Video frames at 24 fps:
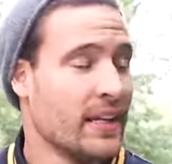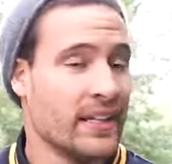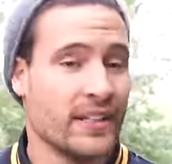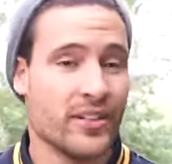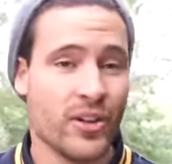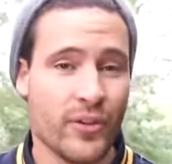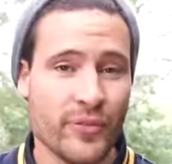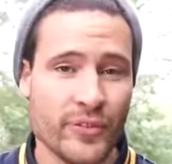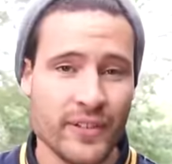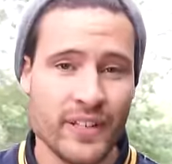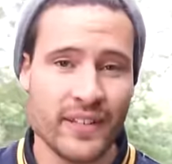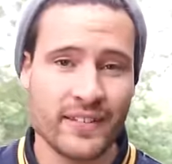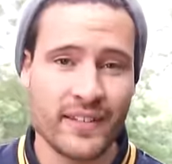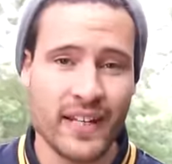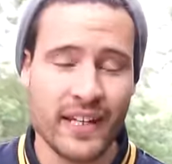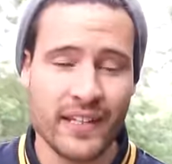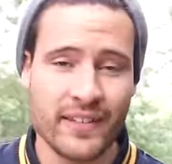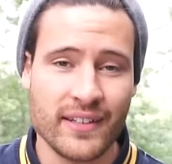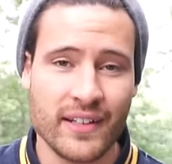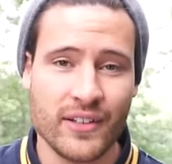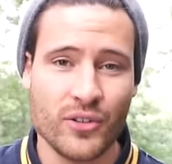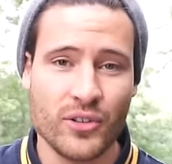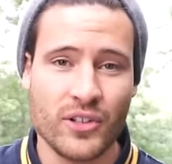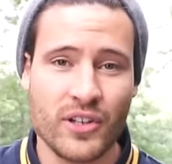Ich hoffe, das
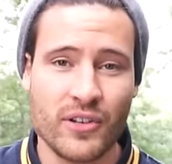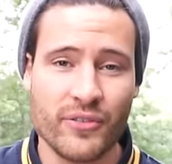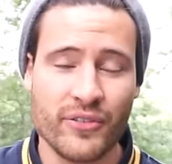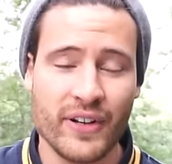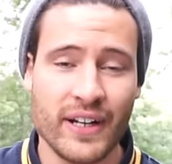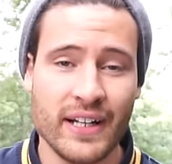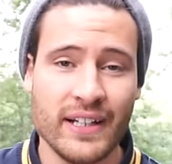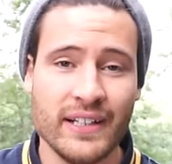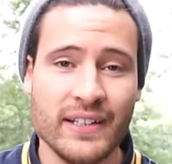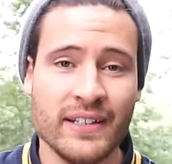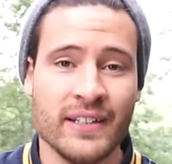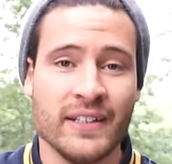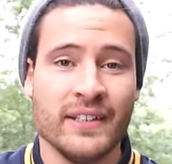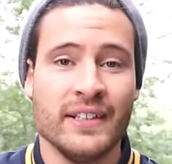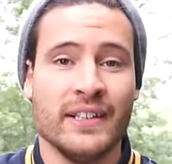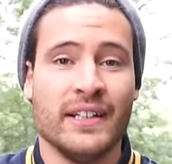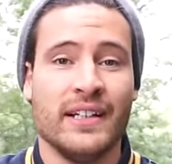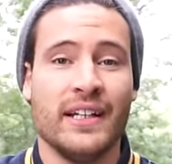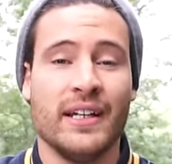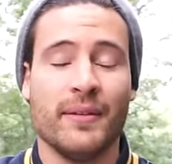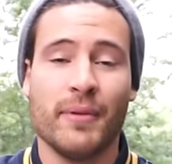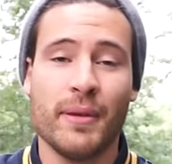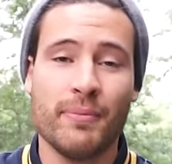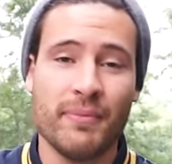Ganze hat euch gefallen.
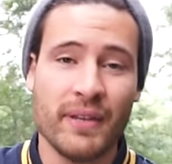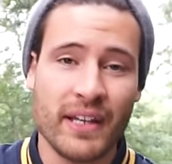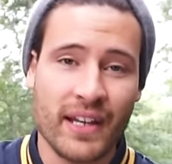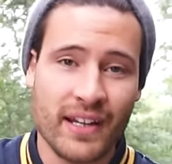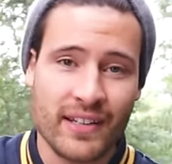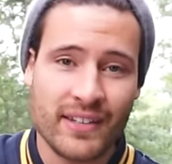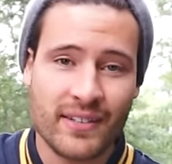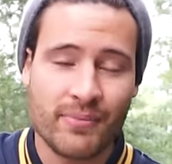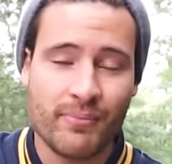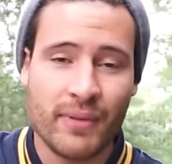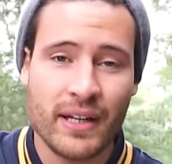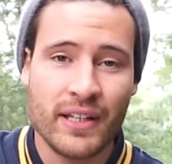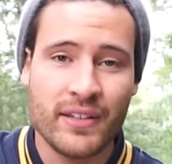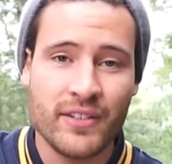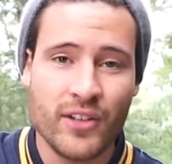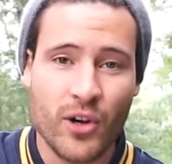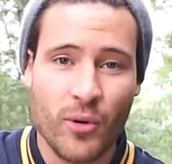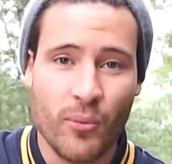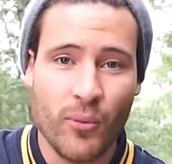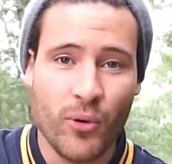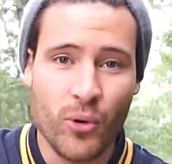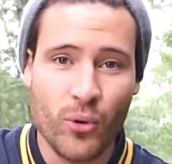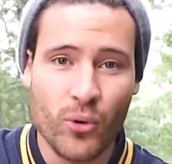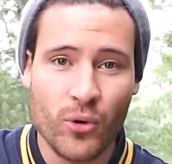Äh, gebt den ganzen mal einen
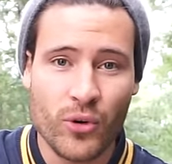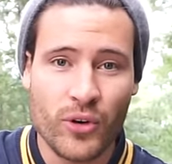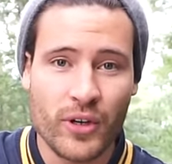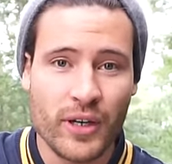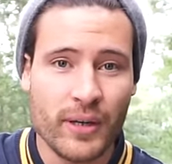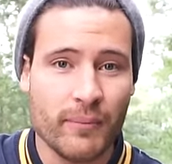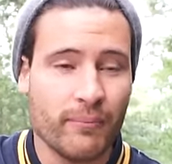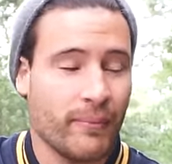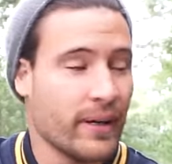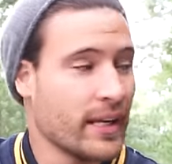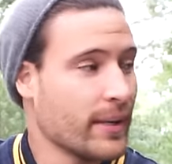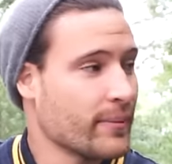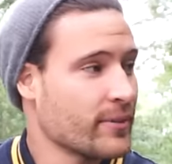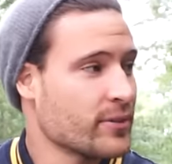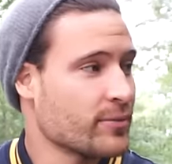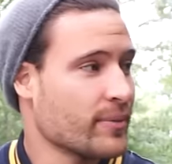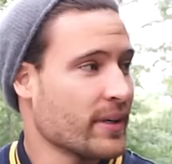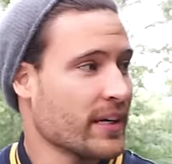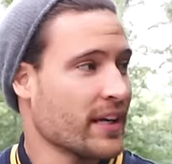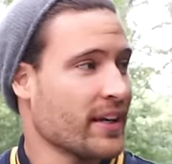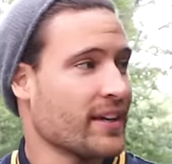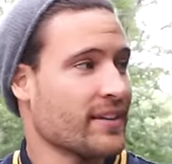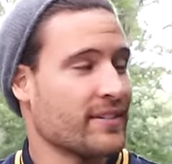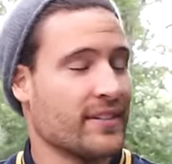Daumen hoch. Äh, mein Name ist
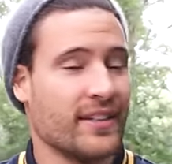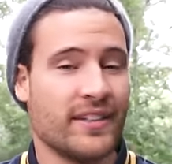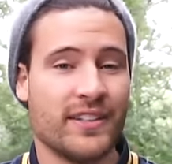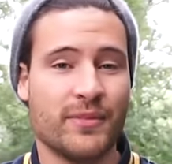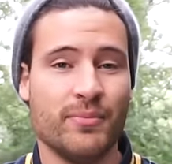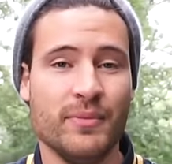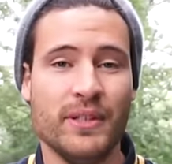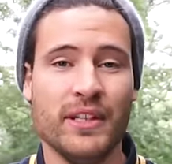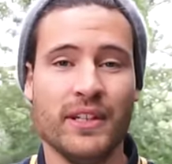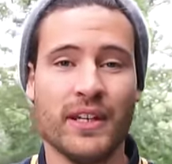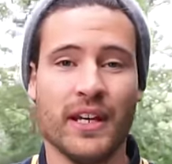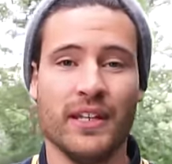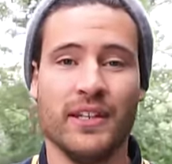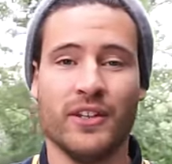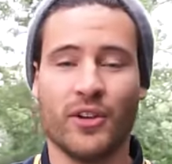Marc Eggers, that's me.